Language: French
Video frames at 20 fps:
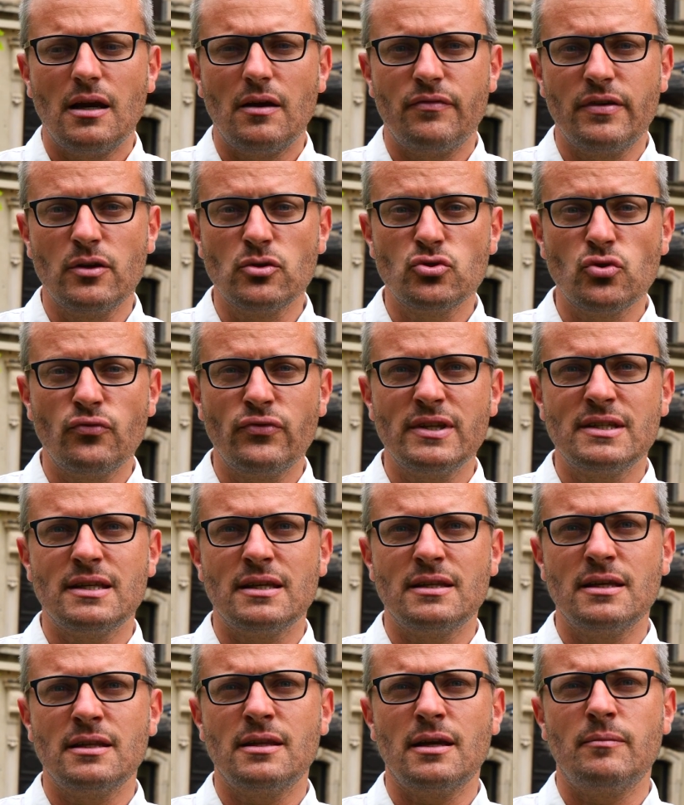La philosophie de
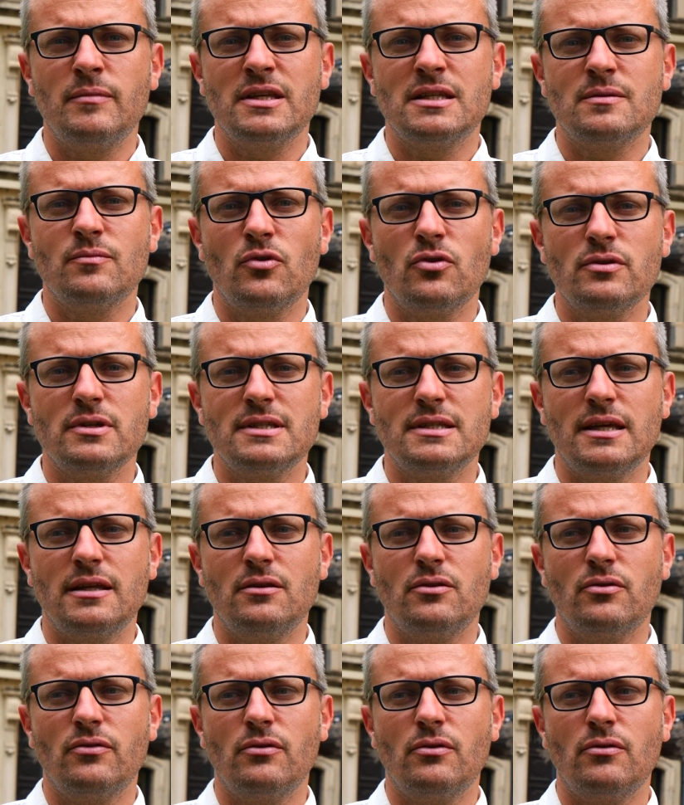cet établissement,
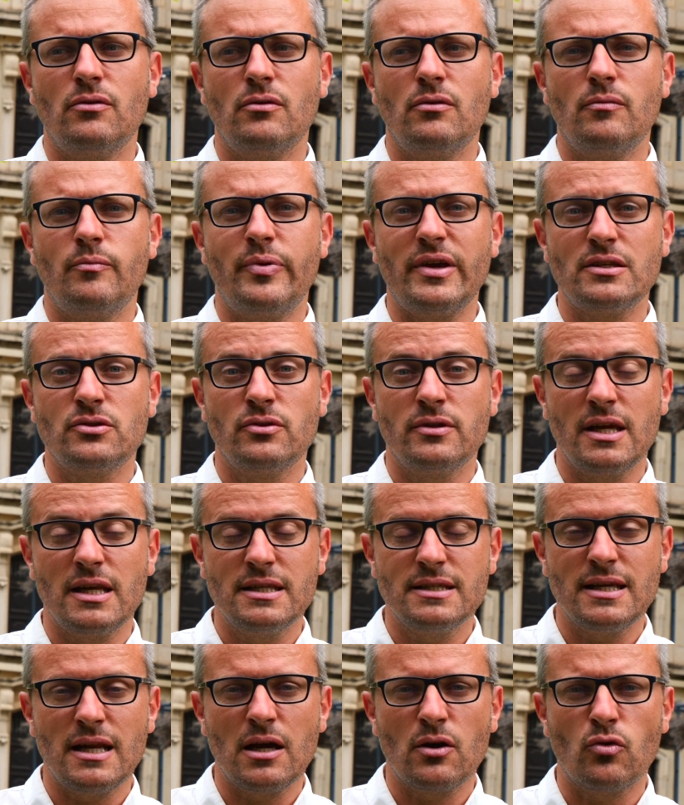c'est de euh,
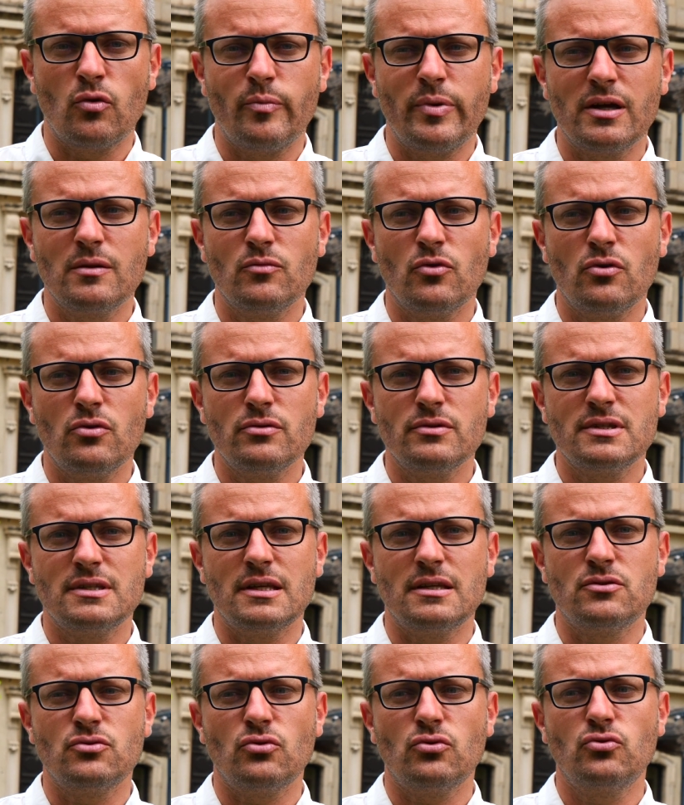personnaliser l'accompagnement,
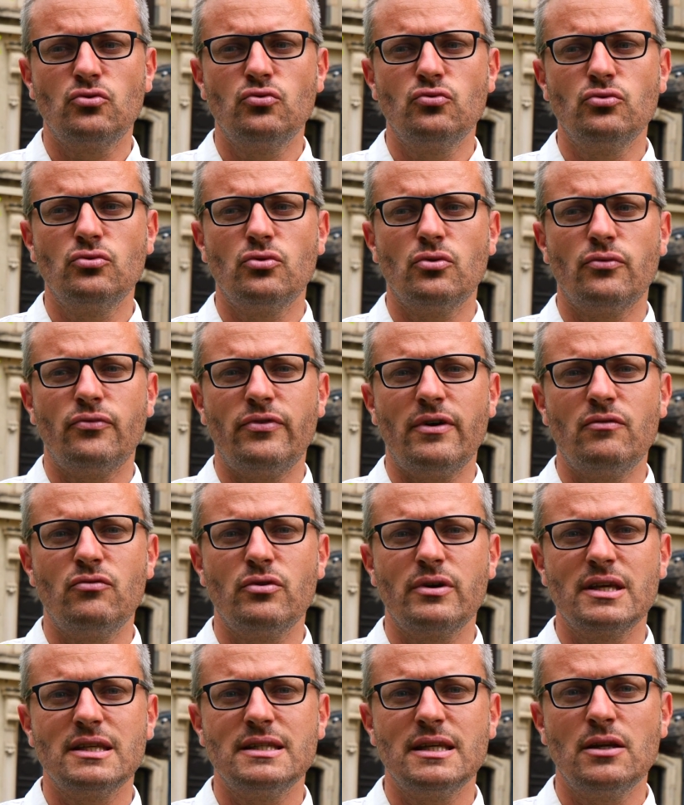c'est surtout de
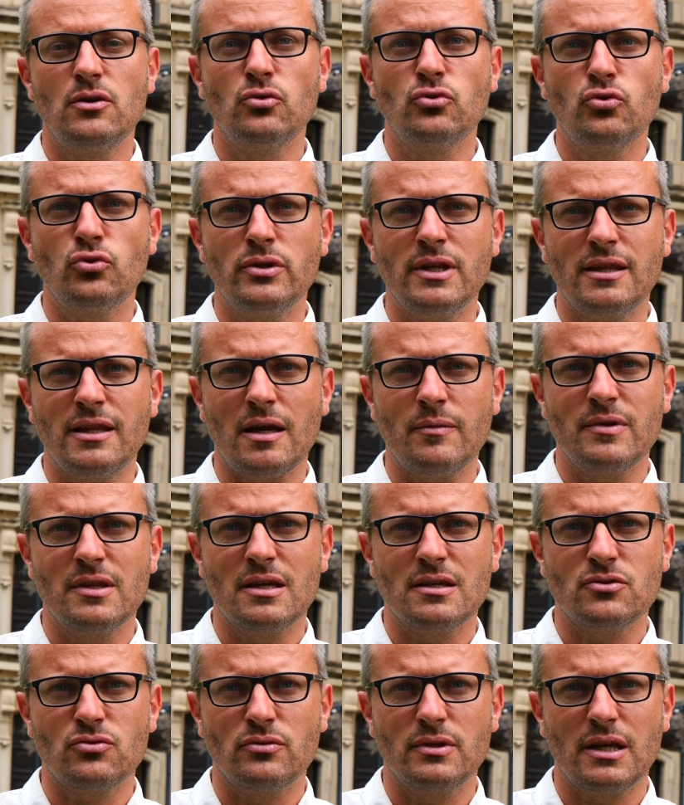favoriser
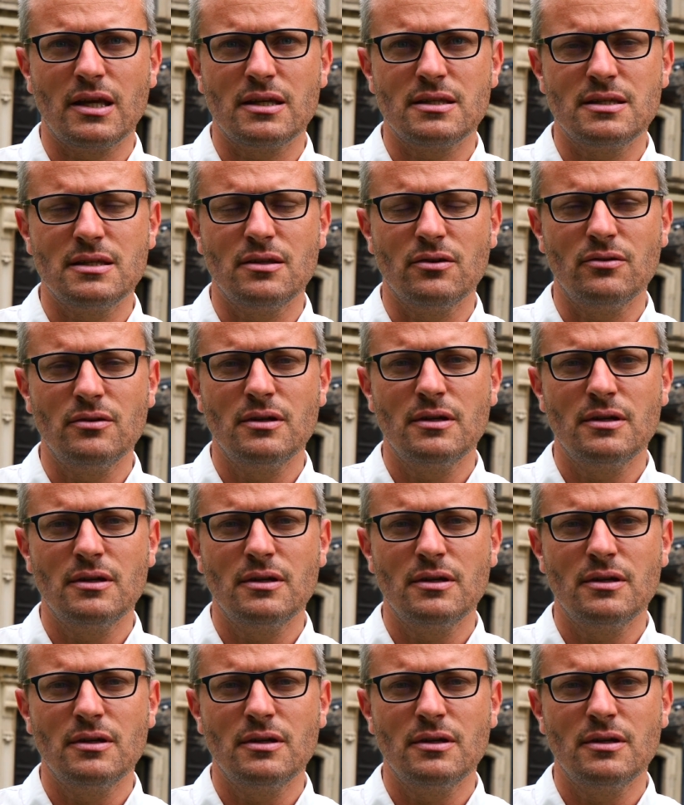l'autodétermination des résidents,